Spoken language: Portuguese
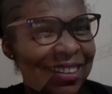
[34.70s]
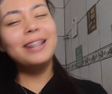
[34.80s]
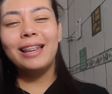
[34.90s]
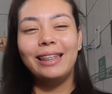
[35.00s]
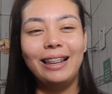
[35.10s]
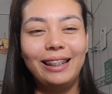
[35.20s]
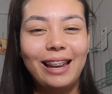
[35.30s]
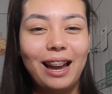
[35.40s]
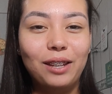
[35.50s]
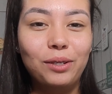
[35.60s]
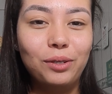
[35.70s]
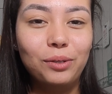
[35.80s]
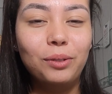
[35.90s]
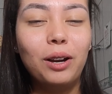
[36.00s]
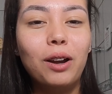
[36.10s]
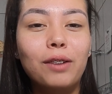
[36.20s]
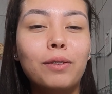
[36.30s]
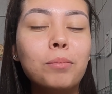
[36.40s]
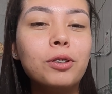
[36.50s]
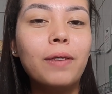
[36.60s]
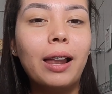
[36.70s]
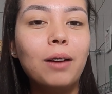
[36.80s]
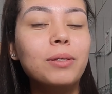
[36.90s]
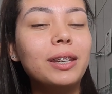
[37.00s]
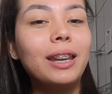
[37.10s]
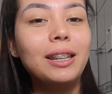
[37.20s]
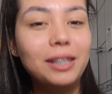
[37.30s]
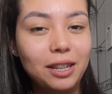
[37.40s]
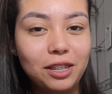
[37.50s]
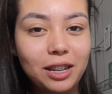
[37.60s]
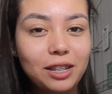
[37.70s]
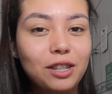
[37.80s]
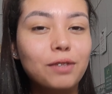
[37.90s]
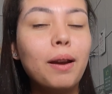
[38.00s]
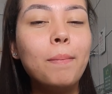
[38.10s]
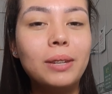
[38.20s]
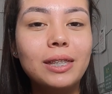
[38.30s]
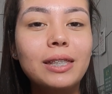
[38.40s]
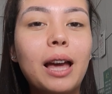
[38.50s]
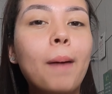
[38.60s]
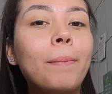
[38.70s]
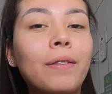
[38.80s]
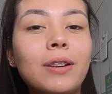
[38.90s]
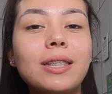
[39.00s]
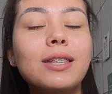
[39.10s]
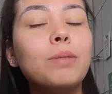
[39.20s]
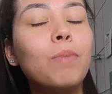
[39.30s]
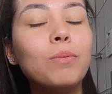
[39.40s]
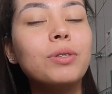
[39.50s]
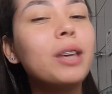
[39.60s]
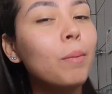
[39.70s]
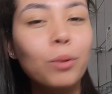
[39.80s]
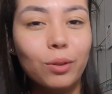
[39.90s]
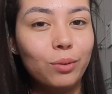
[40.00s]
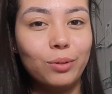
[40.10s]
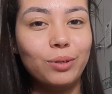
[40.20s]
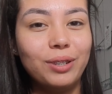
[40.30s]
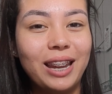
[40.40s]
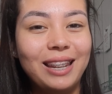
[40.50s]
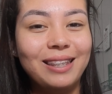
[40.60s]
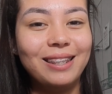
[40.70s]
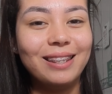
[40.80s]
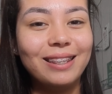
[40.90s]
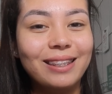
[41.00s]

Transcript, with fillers: Já tá ligado, Ju. Agora vamos falar os ingredientes que a gente vai precisar para fazer esse pão saboroso, gente.